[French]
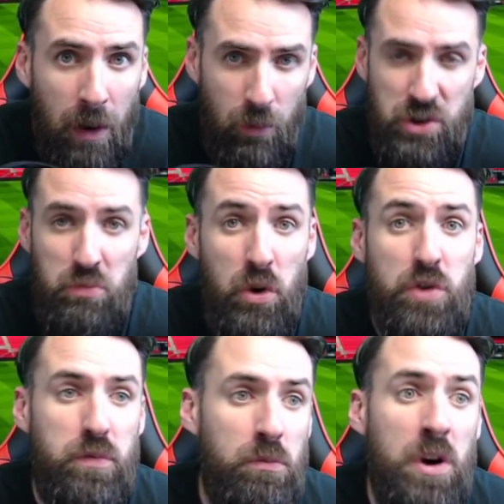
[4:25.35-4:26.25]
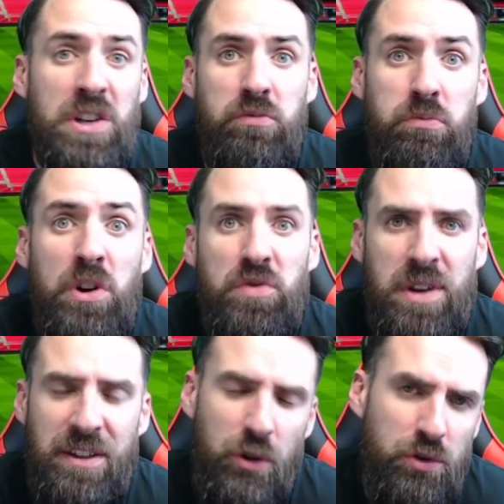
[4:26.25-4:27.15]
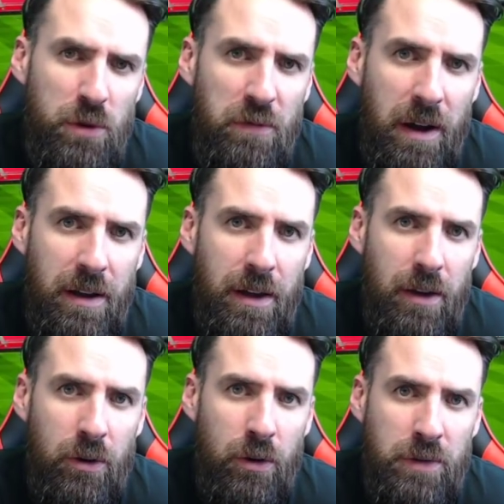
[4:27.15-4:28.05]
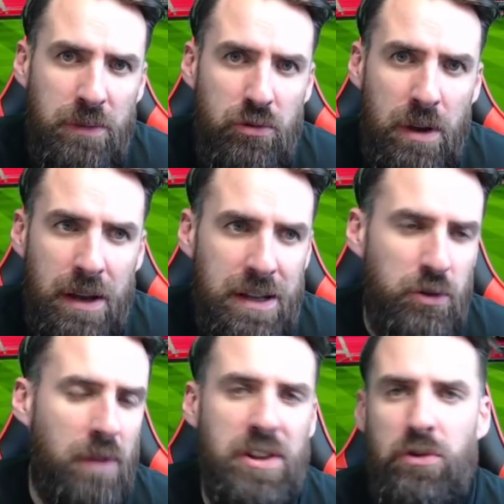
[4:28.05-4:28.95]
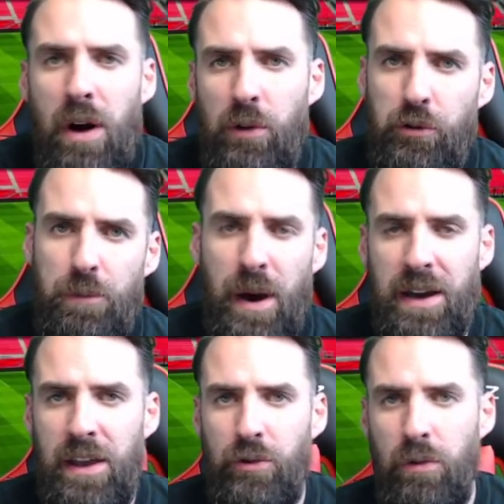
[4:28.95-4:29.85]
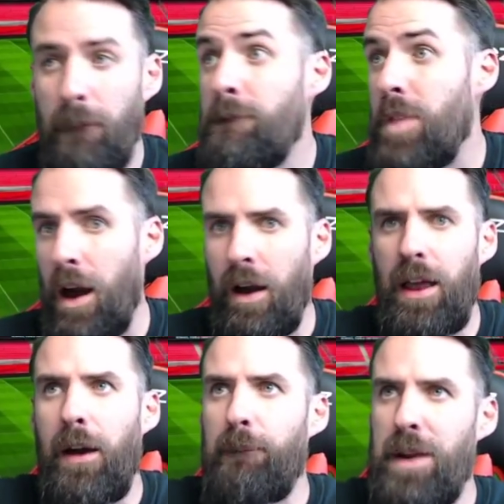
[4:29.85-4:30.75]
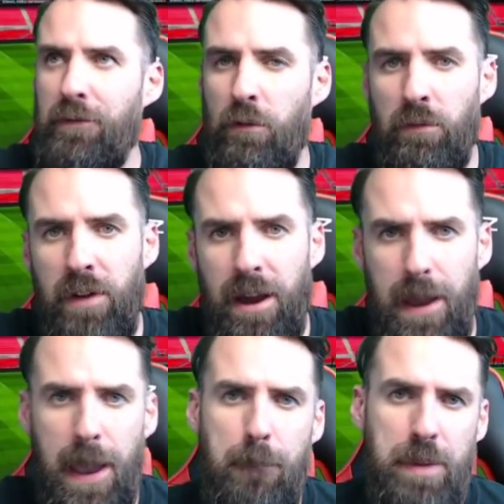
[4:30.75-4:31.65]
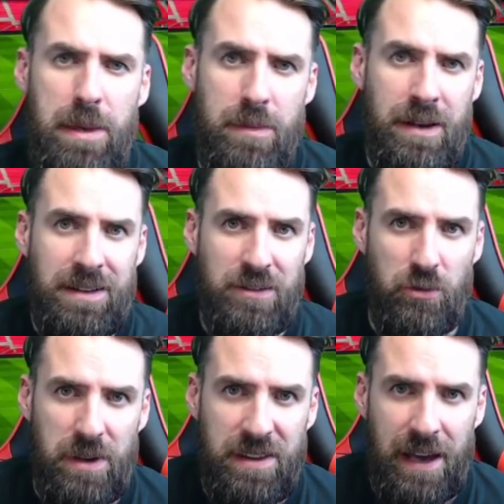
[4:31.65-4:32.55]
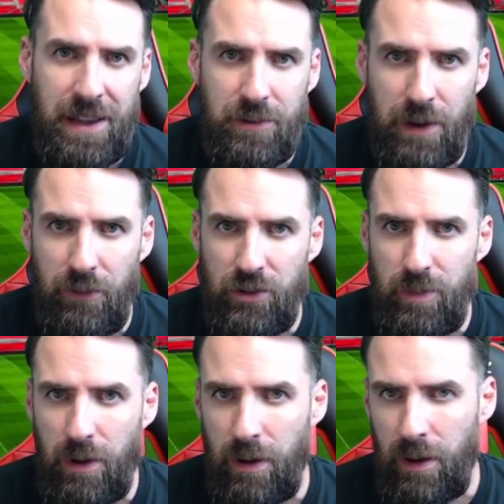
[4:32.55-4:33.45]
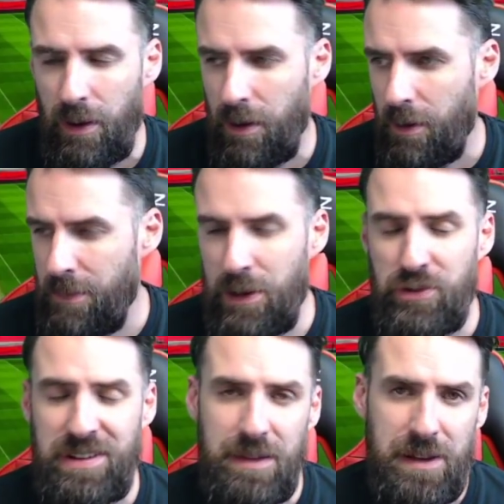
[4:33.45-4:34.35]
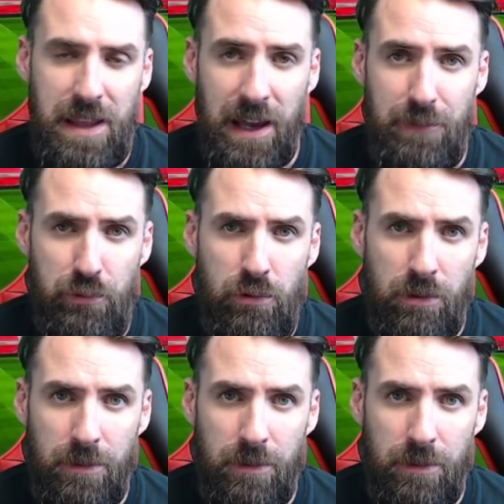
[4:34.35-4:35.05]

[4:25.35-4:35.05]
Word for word: Moi je, moi, je, moi, vois de la surchauffe hein, au début. Les trois victoires contre Paris et tout. voilà, là, plafond de verre et bim C'est tombé direct, quoi, franchement. Mais le système, il est ripou.